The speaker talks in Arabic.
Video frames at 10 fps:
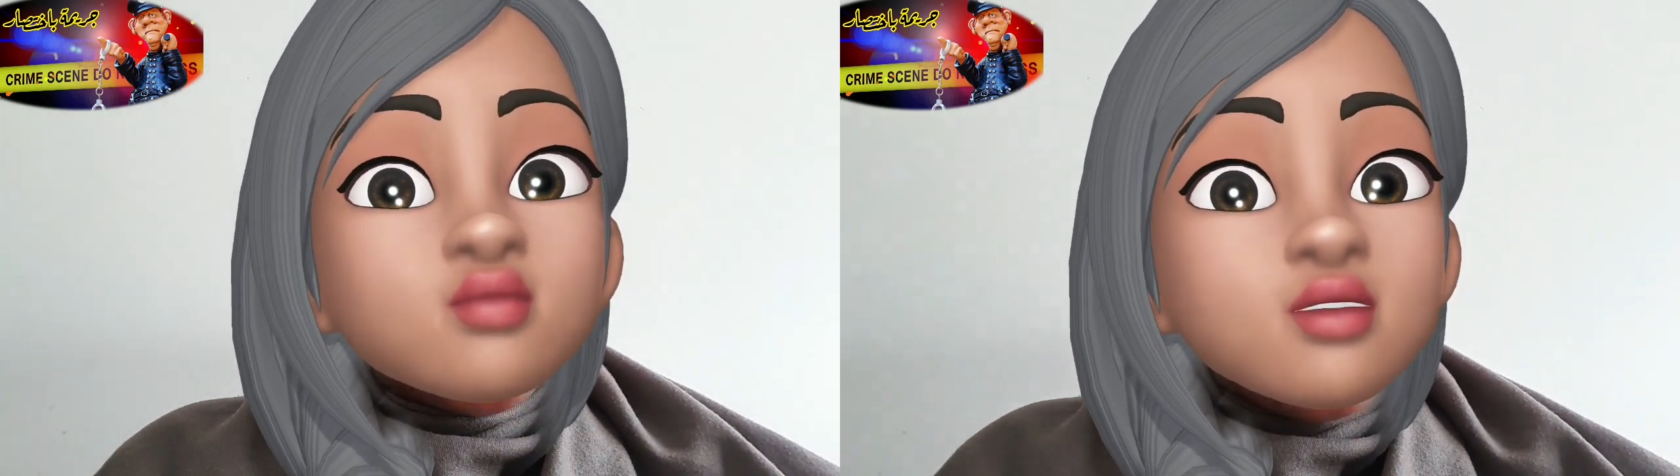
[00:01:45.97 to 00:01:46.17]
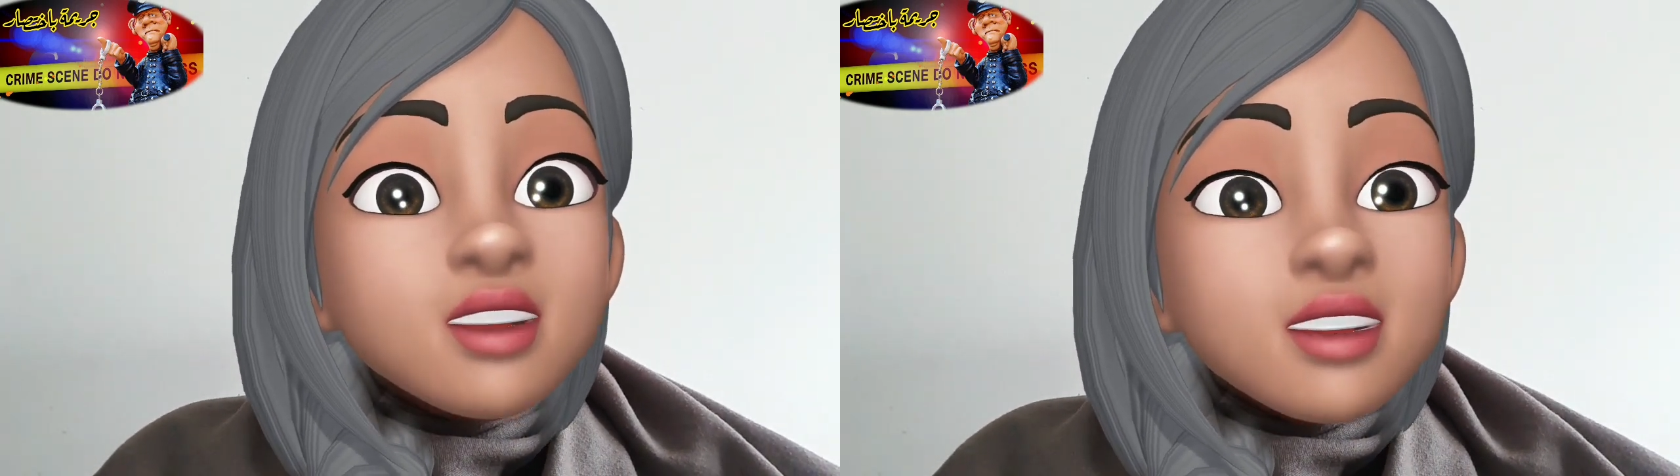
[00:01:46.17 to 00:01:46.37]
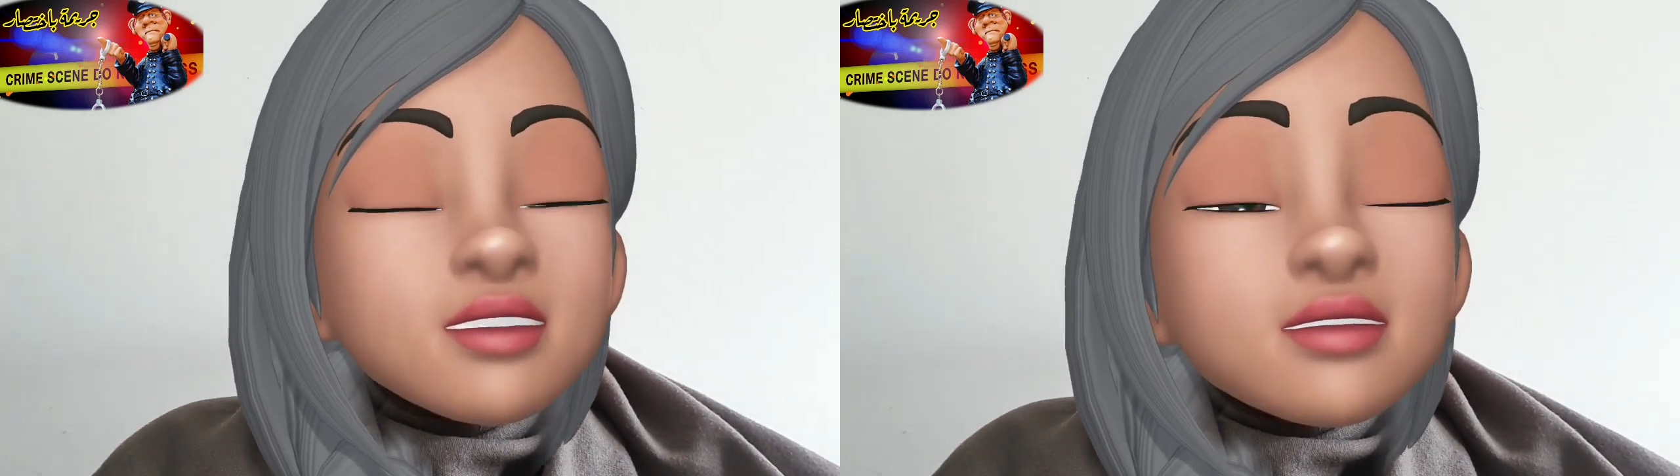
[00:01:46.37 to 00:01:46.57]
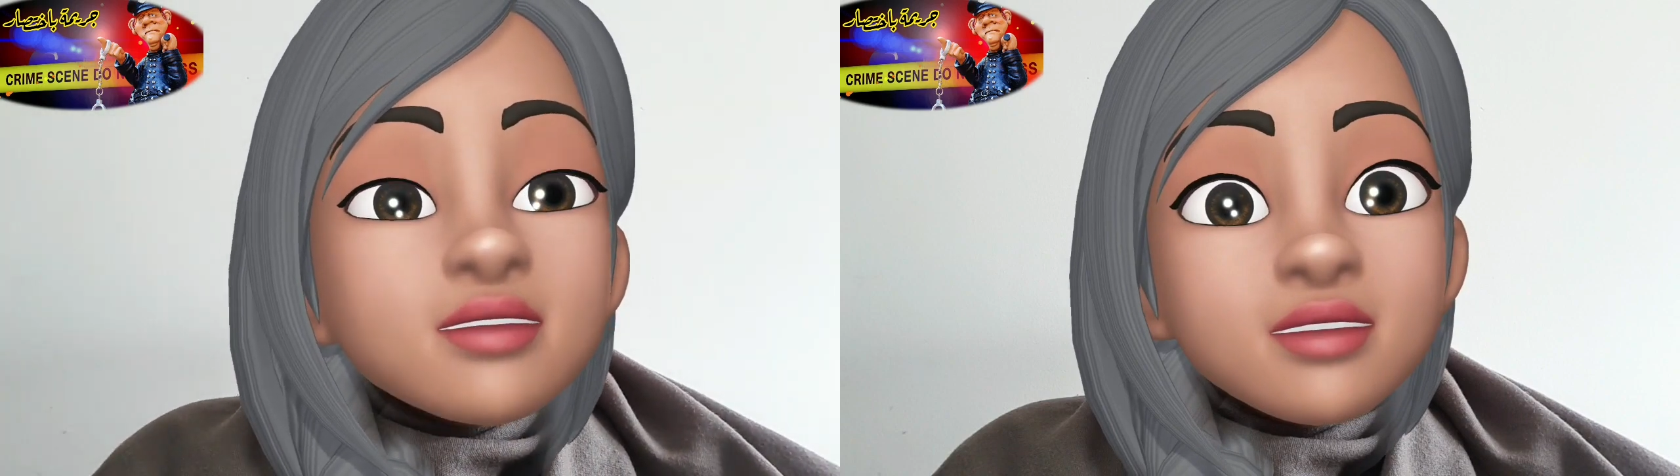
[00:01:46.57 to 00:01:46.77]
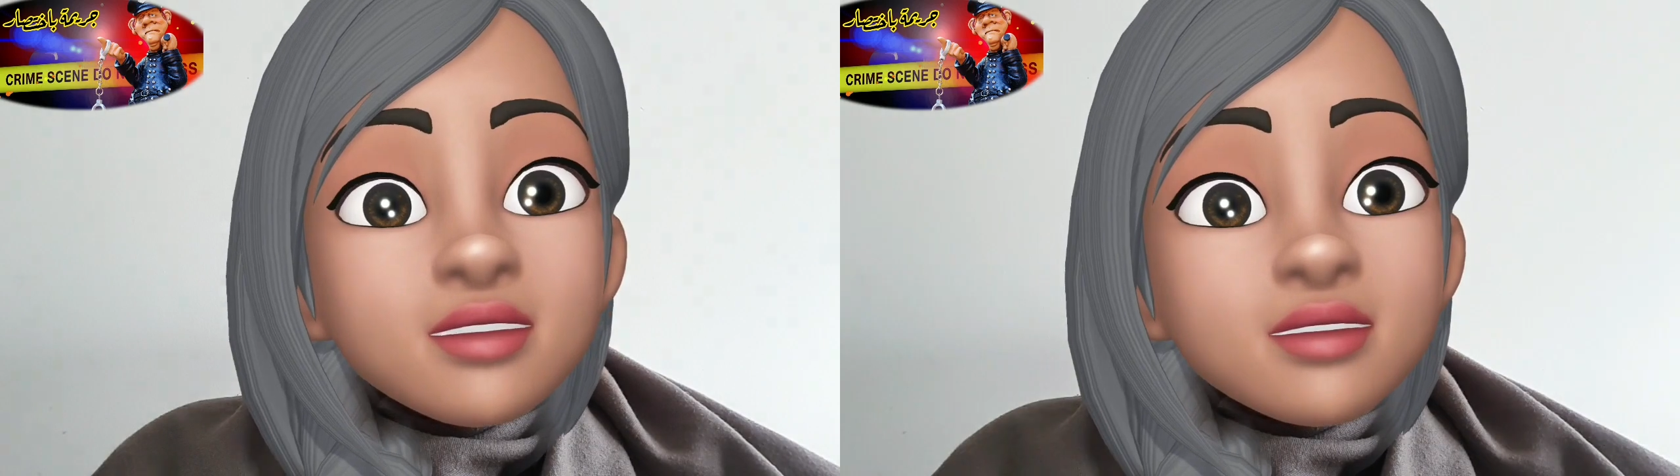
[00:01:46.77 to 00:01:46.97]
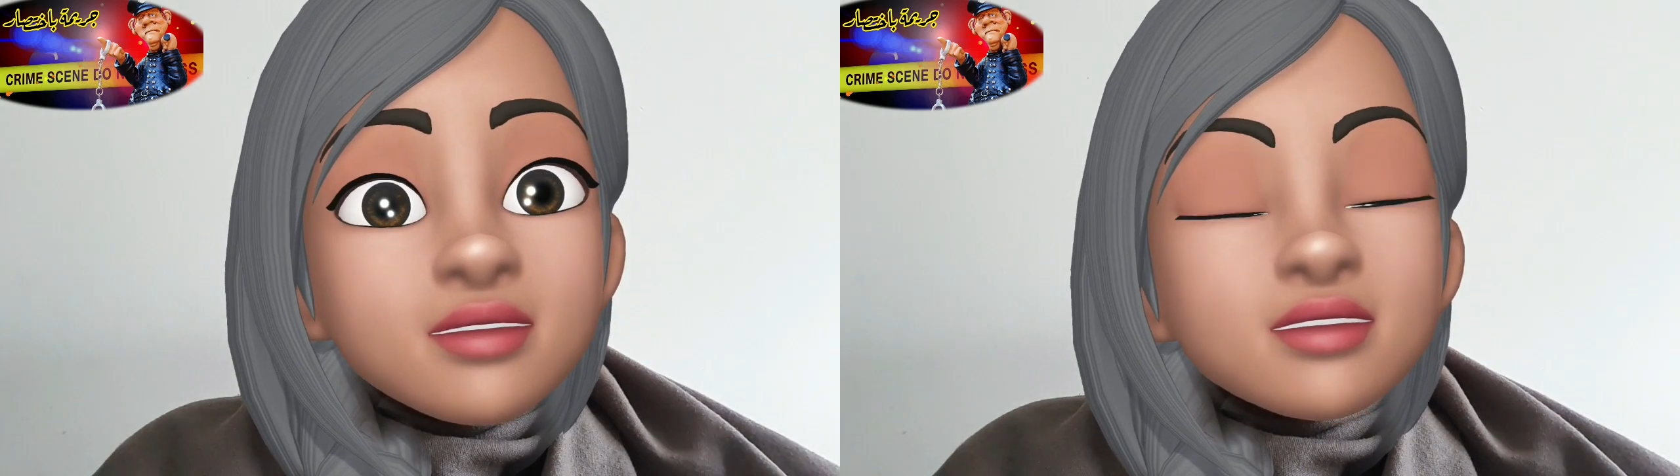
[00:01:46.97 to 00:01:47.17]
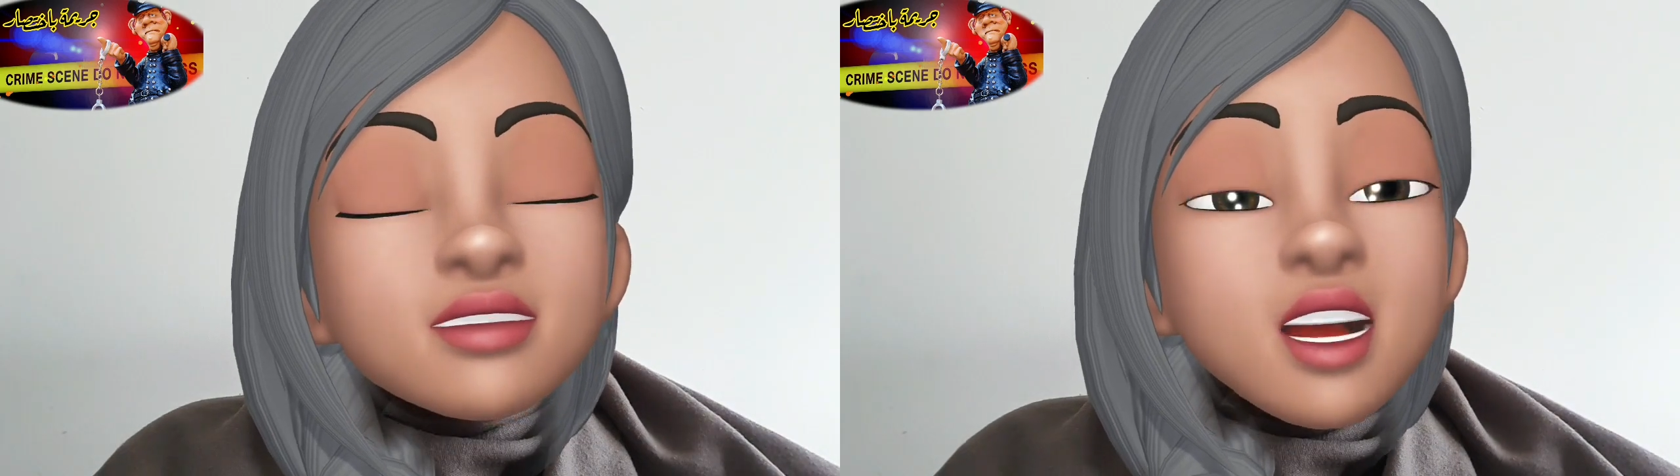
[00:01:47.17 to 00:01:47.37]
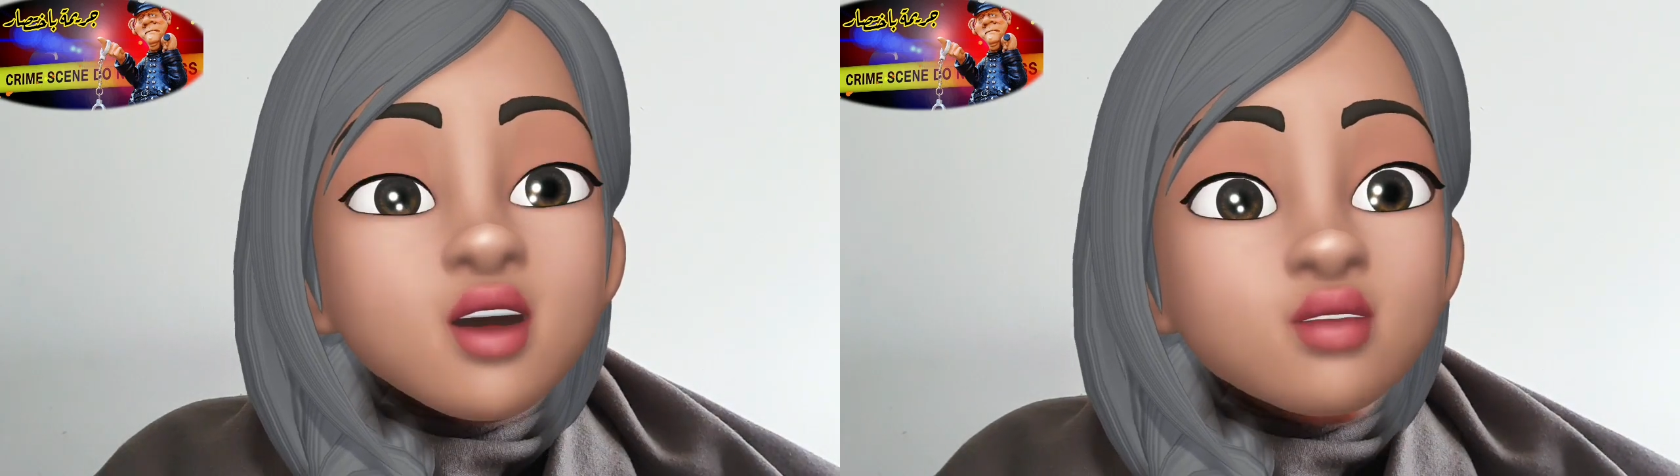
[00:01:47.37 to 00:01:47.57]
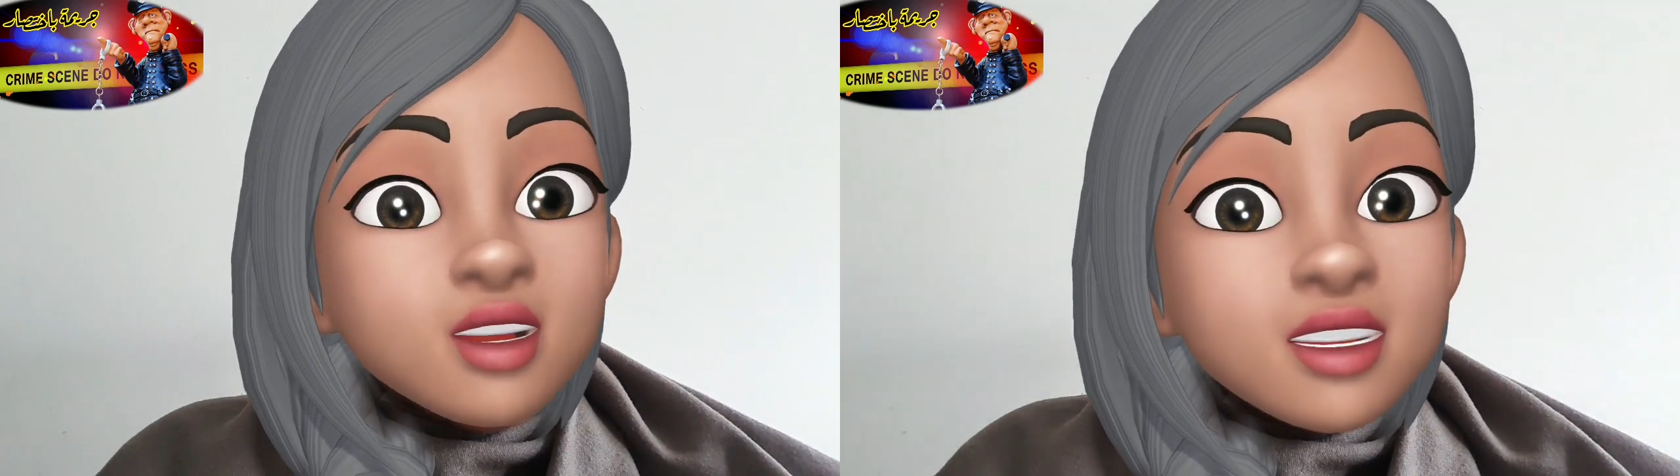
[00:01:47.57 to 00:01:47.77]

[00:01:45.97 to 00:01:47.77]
والتحرش